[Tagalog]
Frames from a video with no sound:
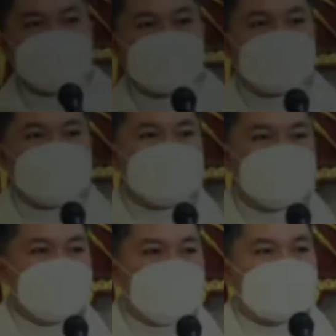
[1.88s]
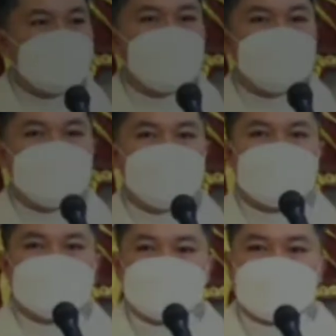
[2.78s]
magandang araw
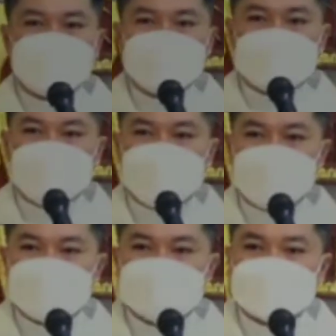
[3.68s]
po sa inyong lahat.